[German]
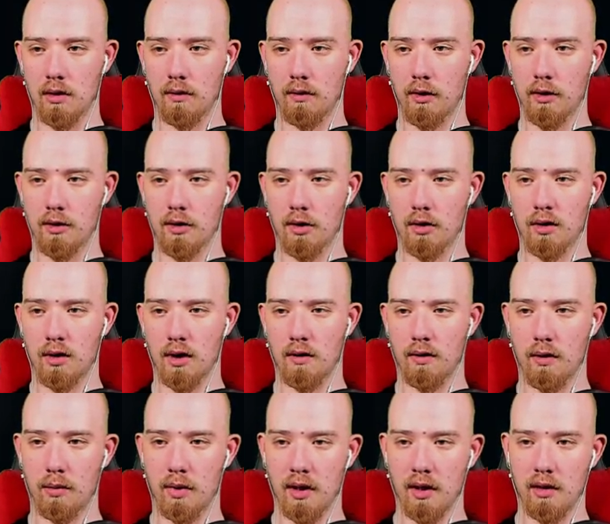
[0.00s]
wolltest doch, dass ich
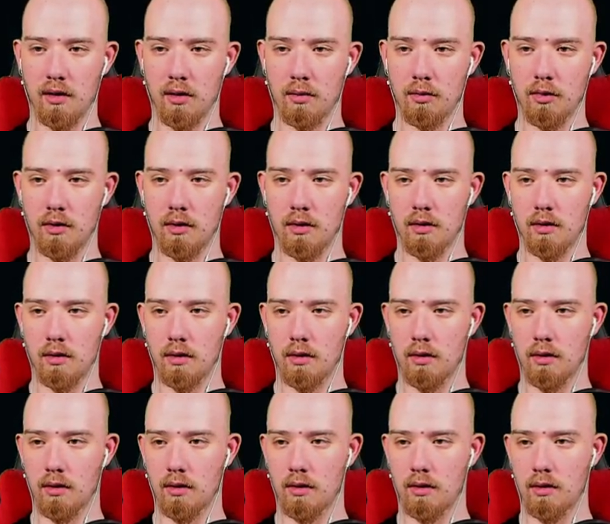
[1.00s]
vorbeikomme.
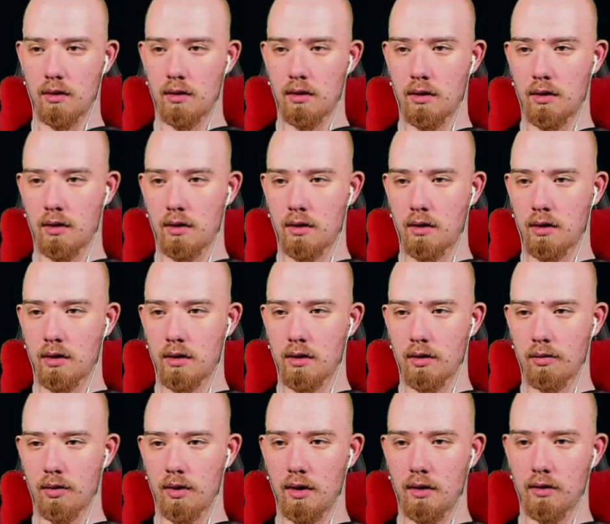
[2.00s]

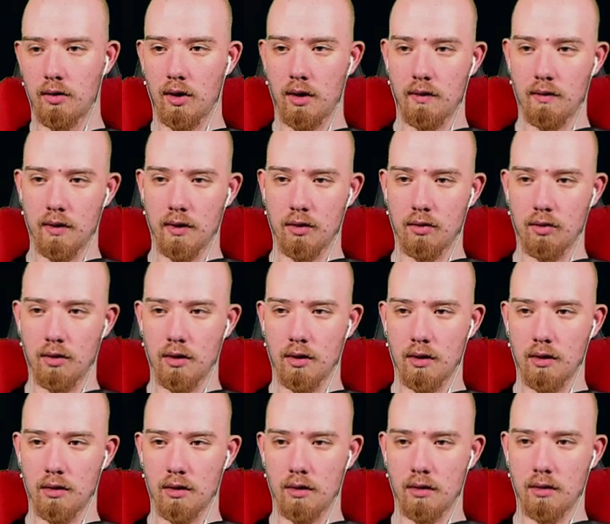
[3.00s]
Über irgendwas helfen, hast du
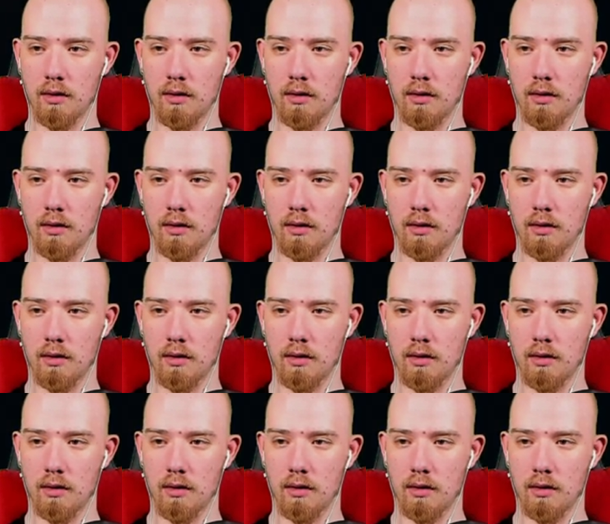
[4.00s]
gesagt.